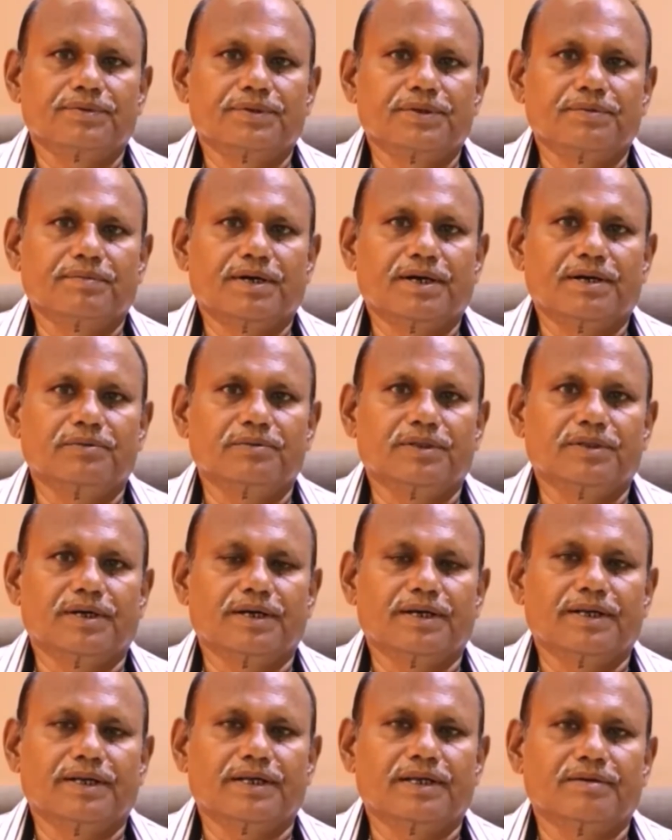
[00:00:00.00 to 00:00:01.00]
से माल
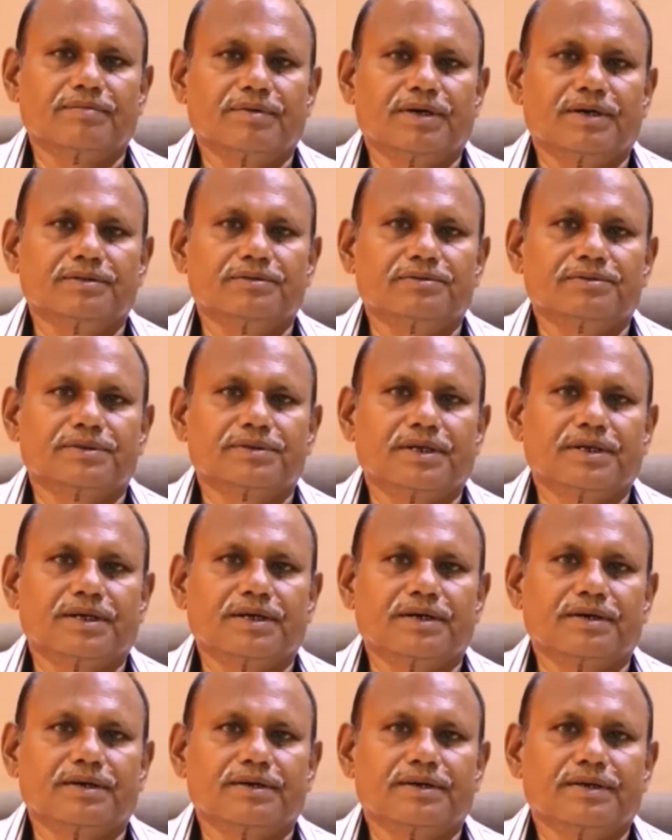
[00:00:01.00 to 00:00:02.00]
उतारने के बाद उसका
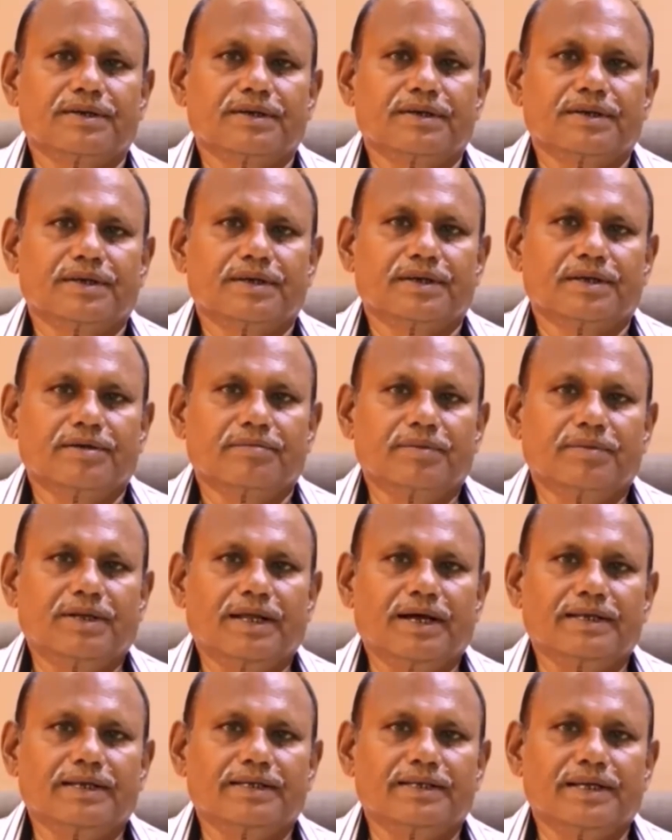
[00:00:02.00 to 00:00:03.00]

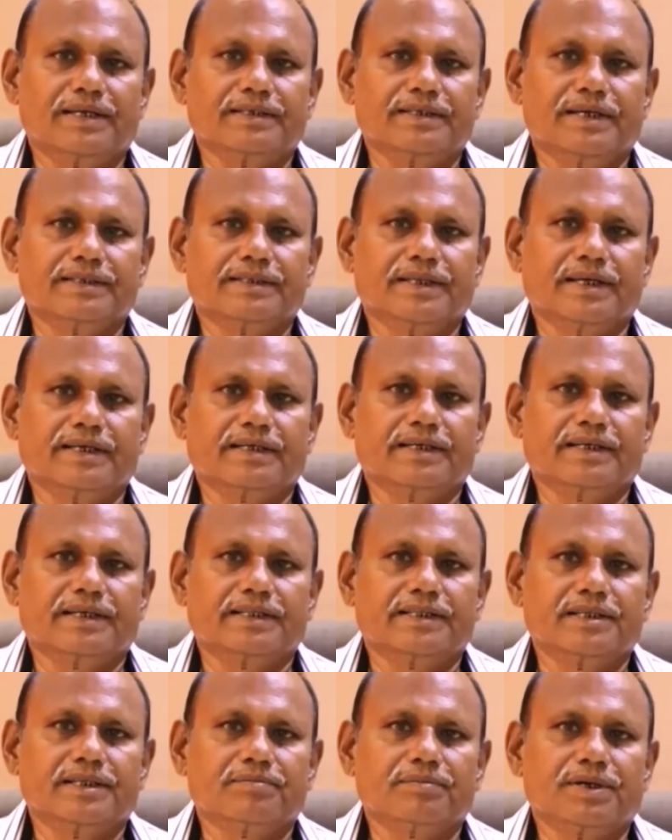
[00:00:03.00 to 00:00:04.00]
मिलान किया जाता है कि
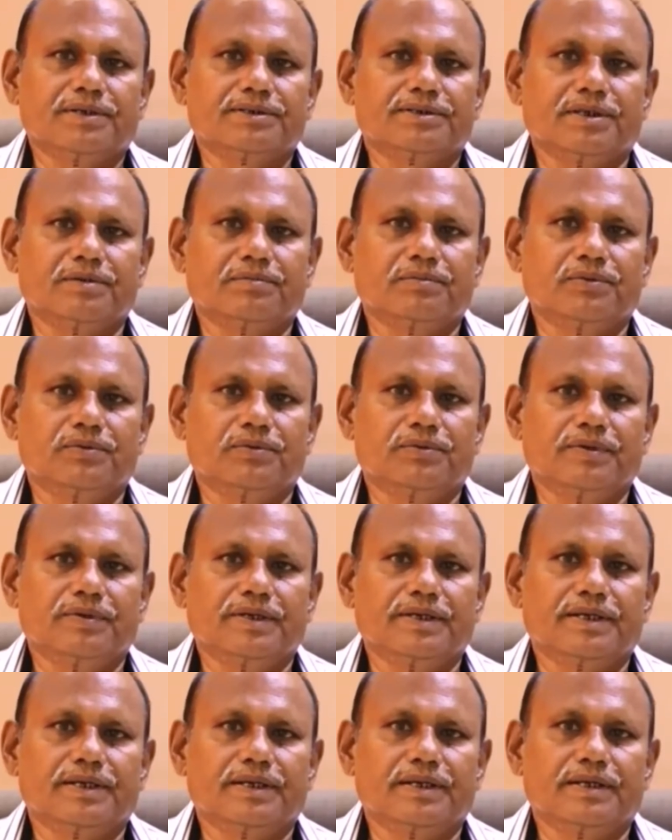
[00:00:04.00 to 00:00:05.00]
कितने पार्सल बुक
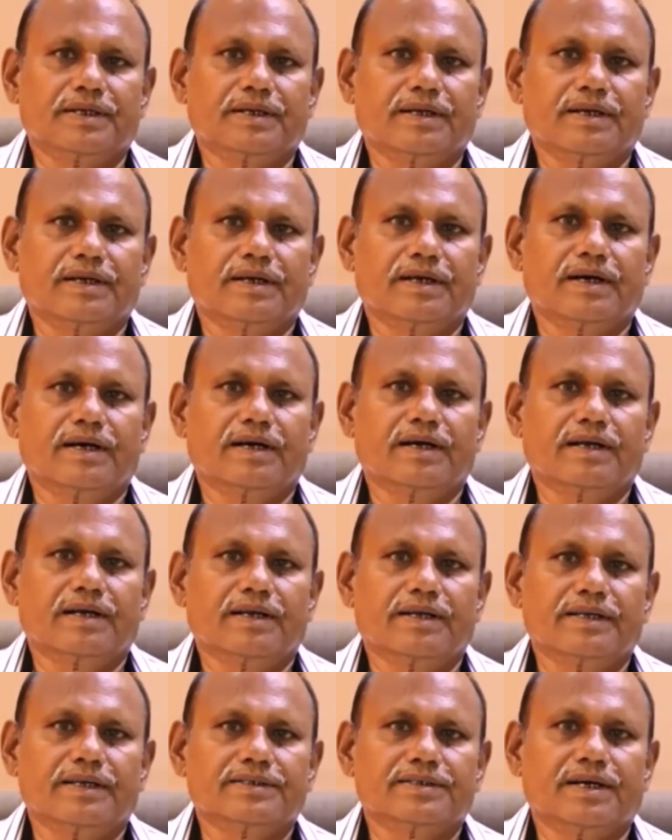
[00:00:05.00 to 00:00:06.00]
हुए
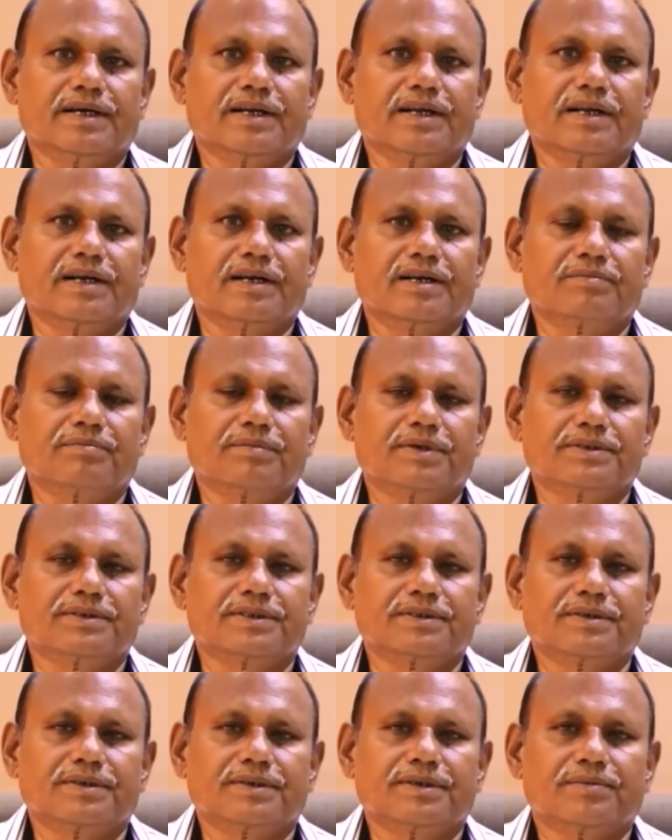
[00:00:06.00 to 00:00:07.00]
किस आर आर नंबर
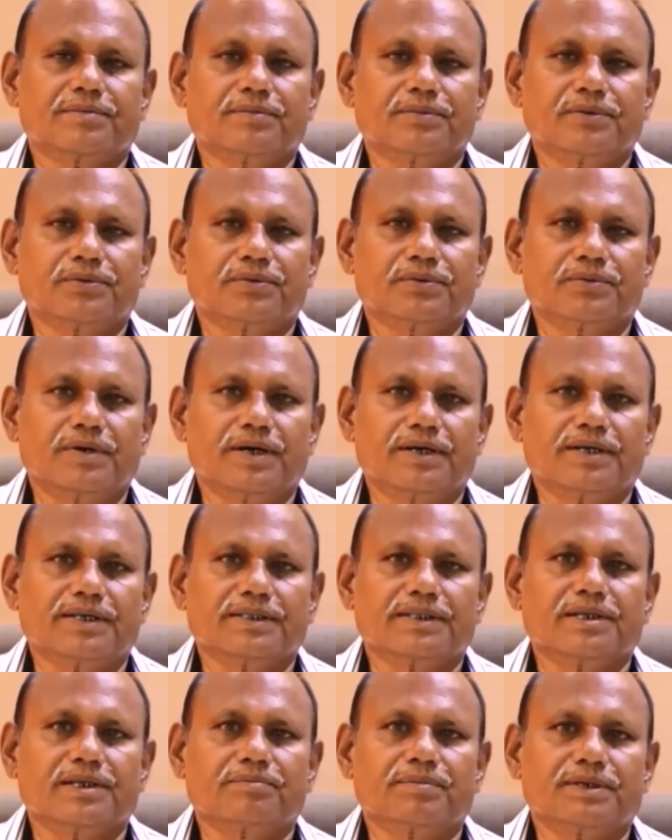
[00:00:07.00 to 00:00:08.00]
से बुक हुआ
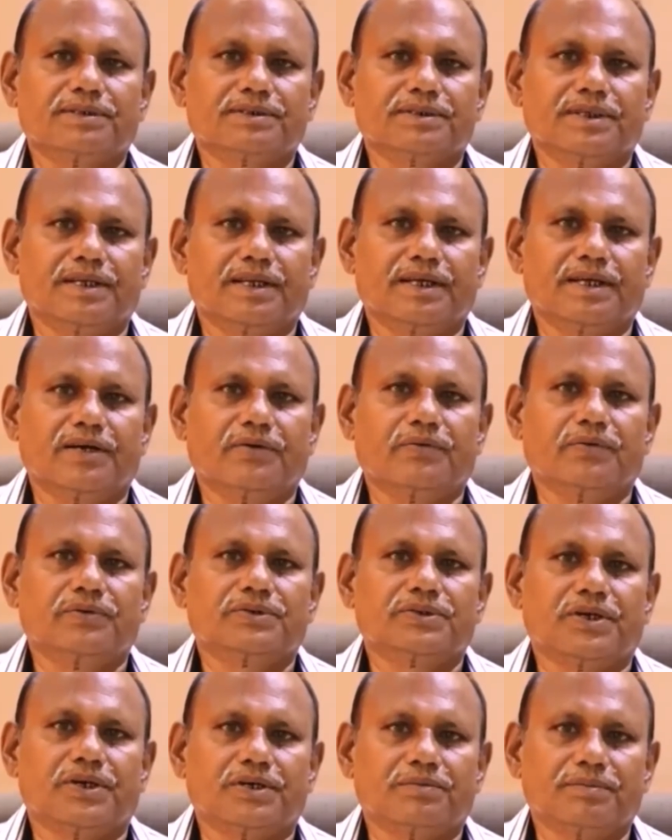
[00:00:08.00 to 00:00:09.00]
कितना पार्सल आया कोई
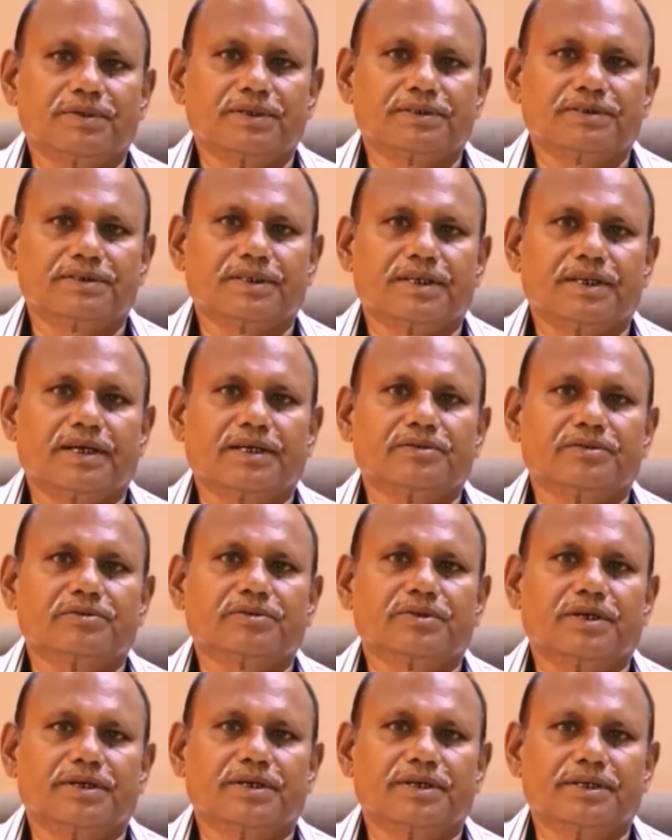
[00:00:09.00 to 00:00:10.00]
शॉर्ट पार्सल आया तो
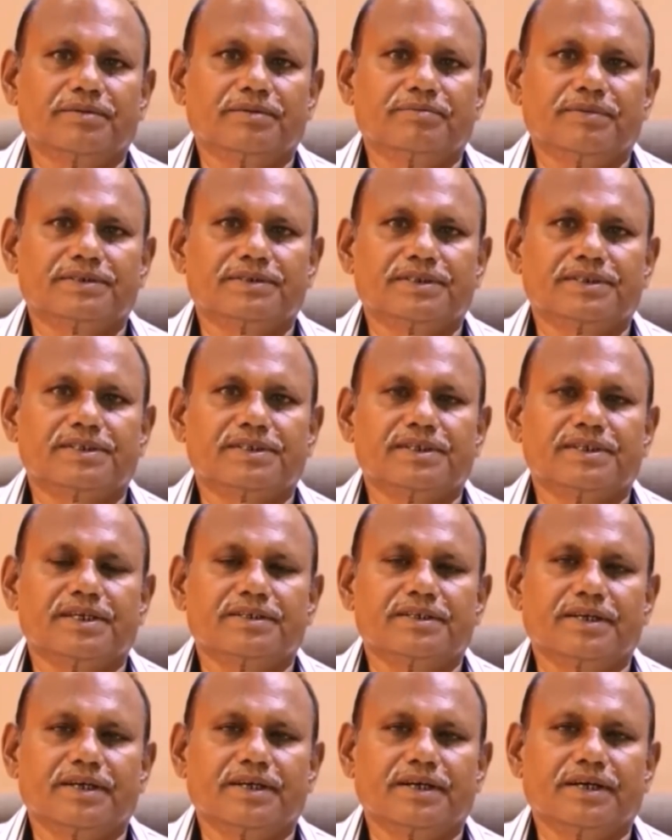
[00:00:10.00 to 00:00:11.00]
उसका डी मैसेज किया
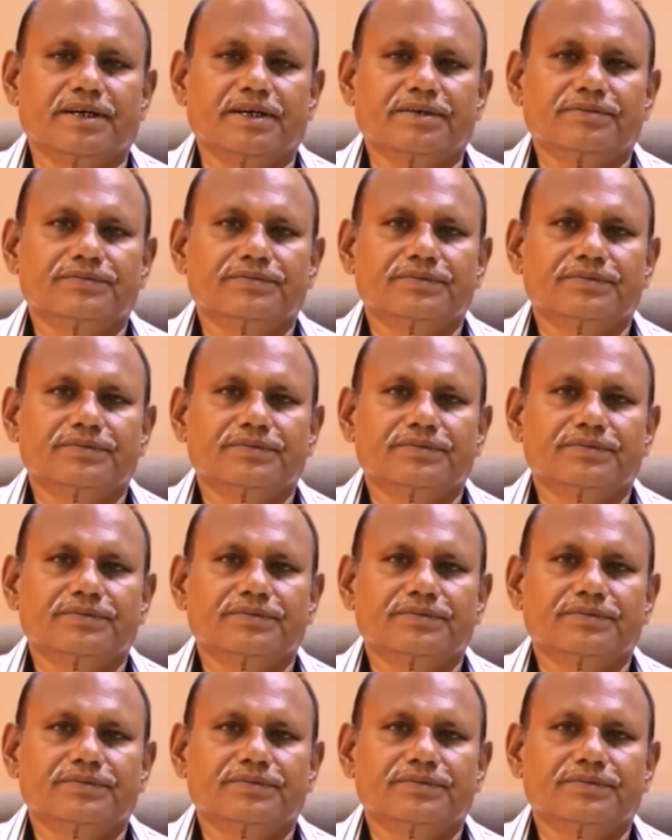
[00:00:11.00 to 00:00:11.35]
जाएगा